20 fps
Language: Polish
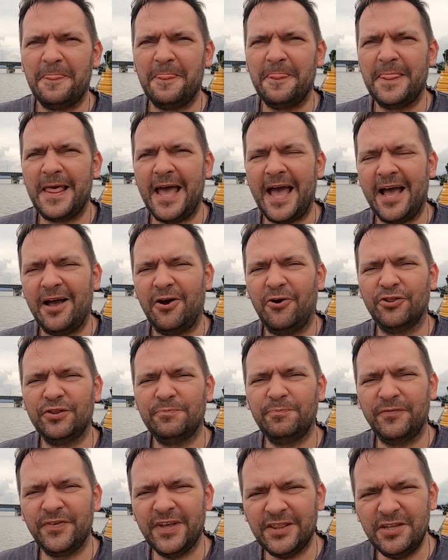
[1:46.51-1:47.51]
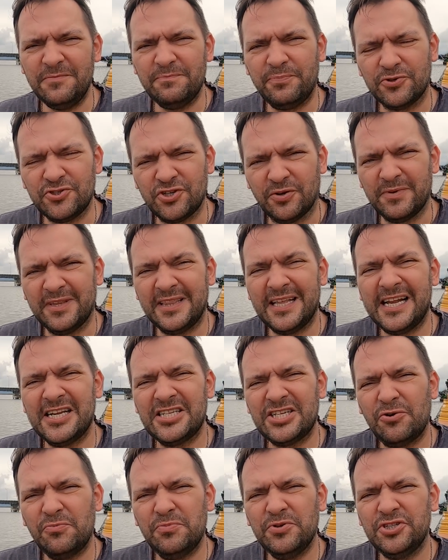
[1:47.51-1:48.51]
na odpowiednim poziomie,
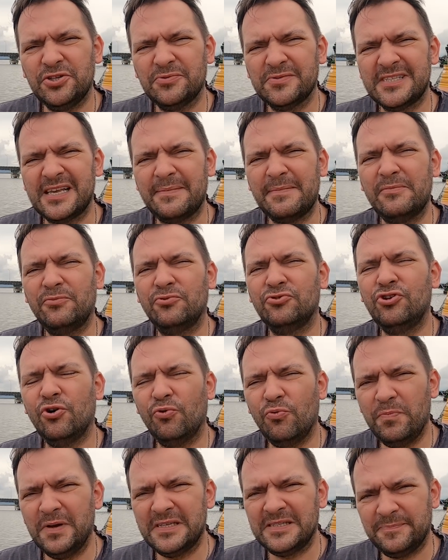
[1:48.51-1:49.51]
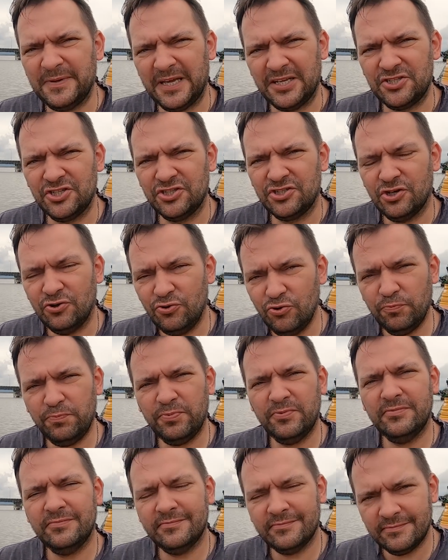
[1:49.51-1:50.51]
należałoby się samemu doubezpieczyć lub